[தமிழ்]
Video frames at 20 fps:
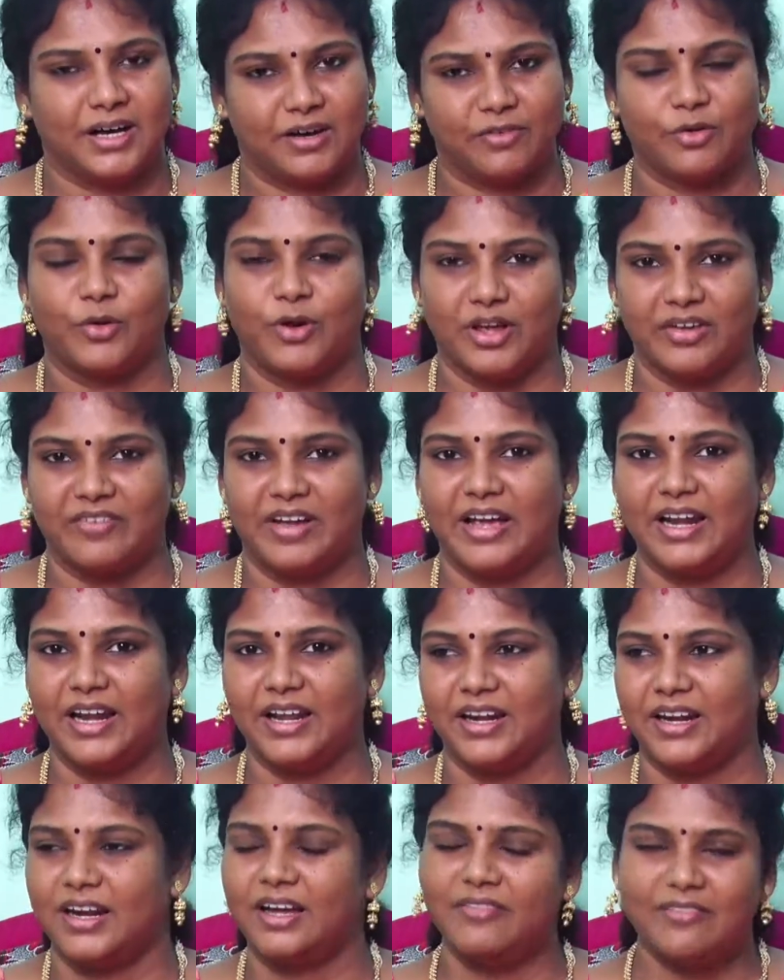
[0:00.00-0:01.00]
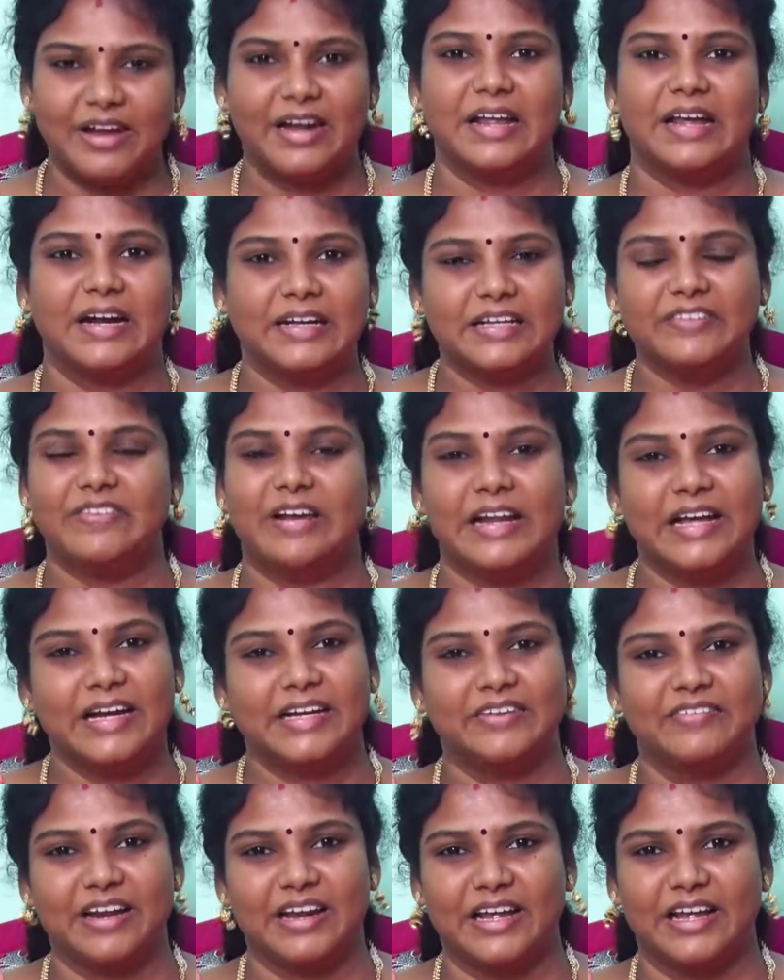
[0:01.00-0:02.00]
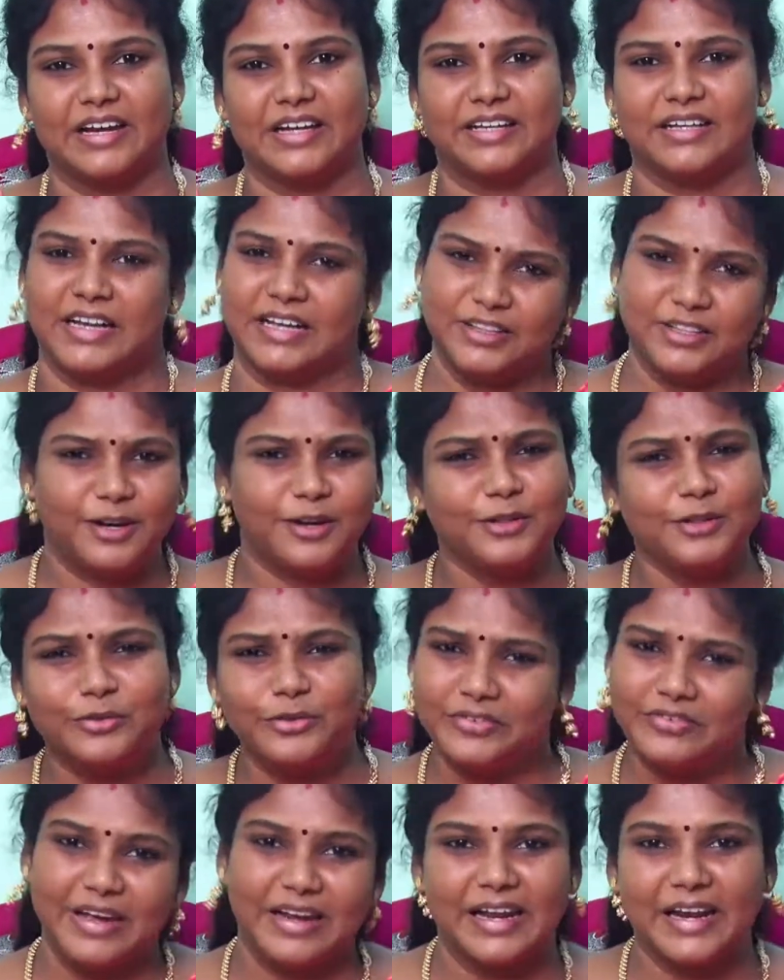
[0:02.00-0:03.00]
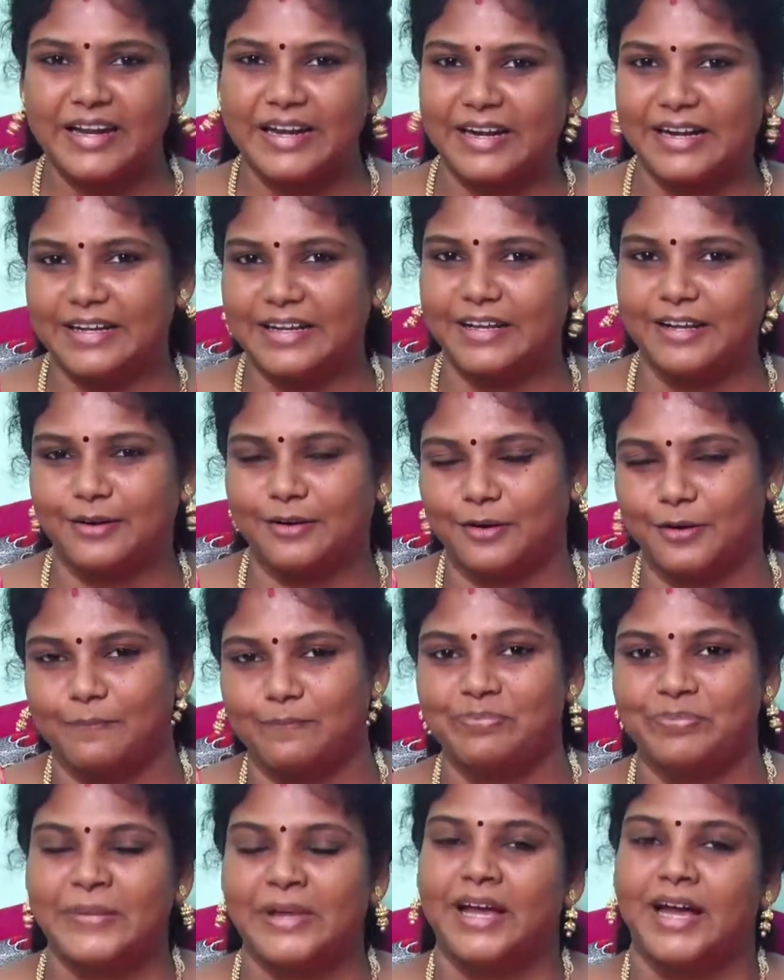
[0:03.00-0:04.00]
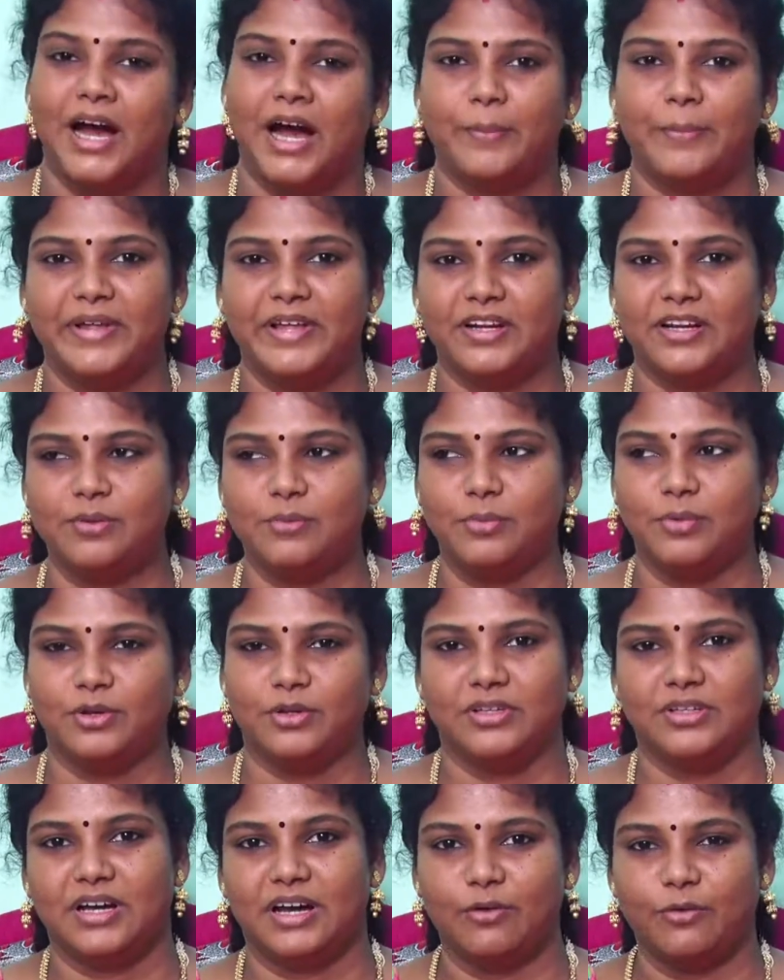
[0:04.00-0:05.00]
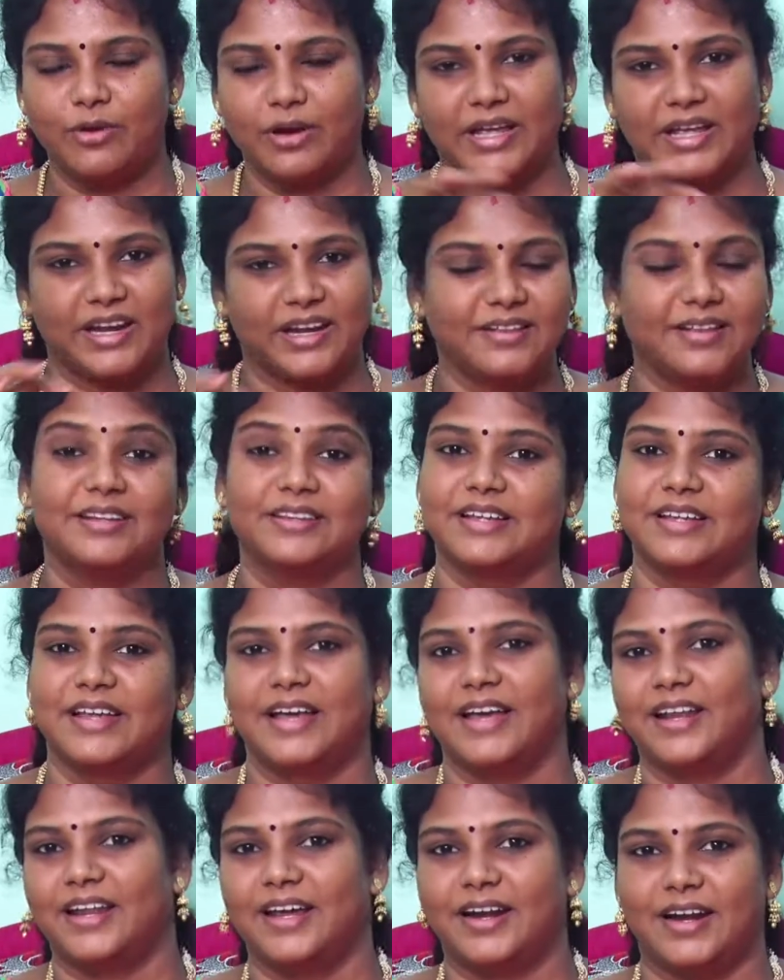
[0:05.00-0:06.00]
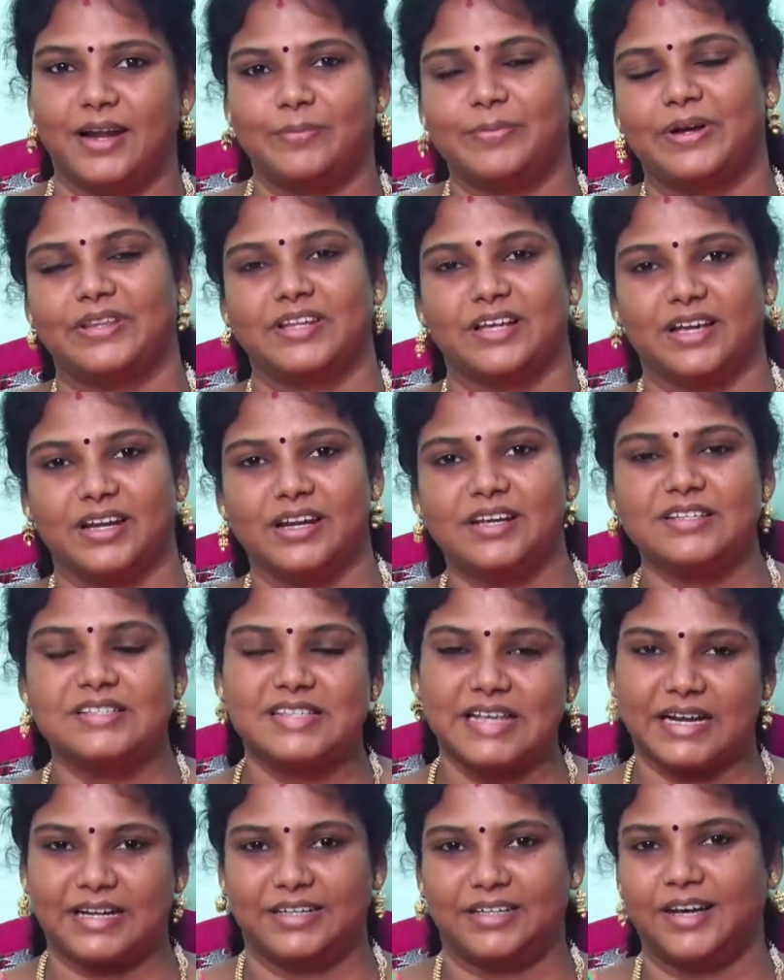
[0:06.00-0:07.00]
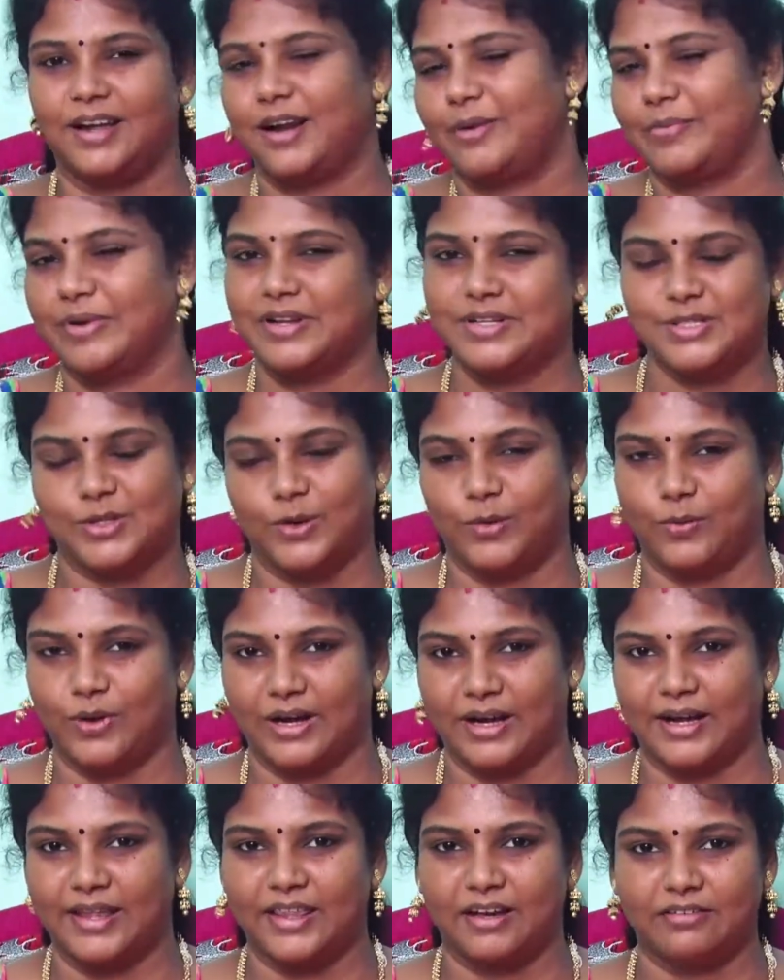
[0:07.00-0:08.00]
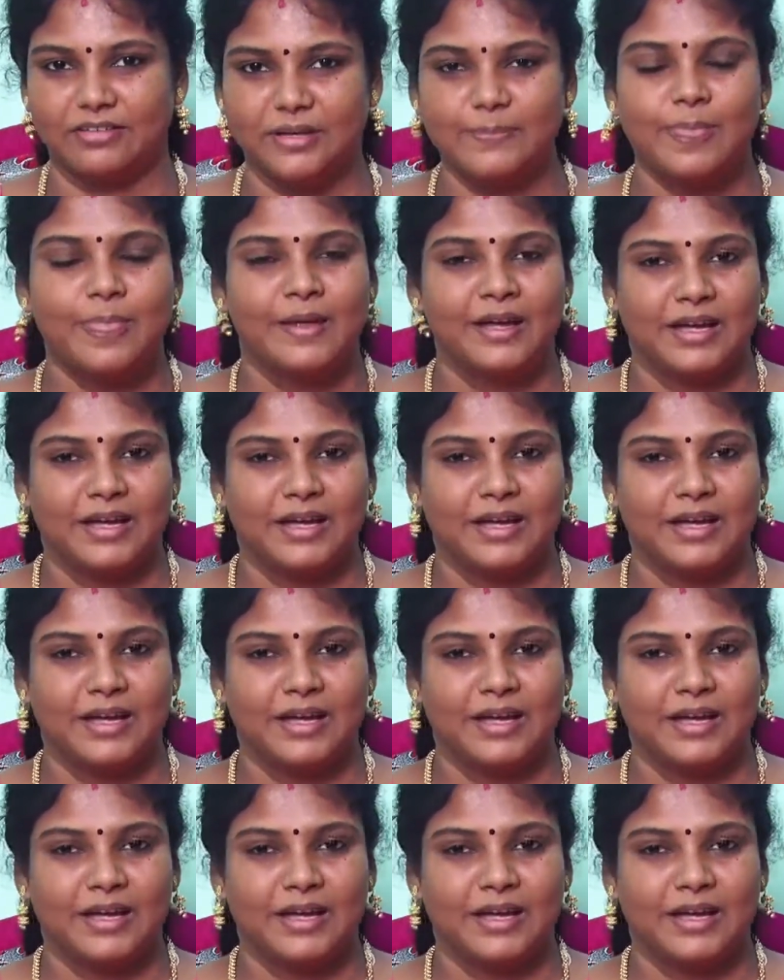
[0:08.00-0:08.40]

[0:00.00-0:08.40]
அவருடைய வேலை என்னென்னா விளையாட்டு விளையாட்டு விளையாட்டு ஏதாவது ஒன்று விளையாடிக்கிட்டே இருக்கணும் அப்படி இருக்கும்போது அவங்க இருந்த அந்த ஏரியாலாம் பார்த்தீங்கன்னா செக்டார் அப்படின்னு சொல்லுவாங்க அதாவது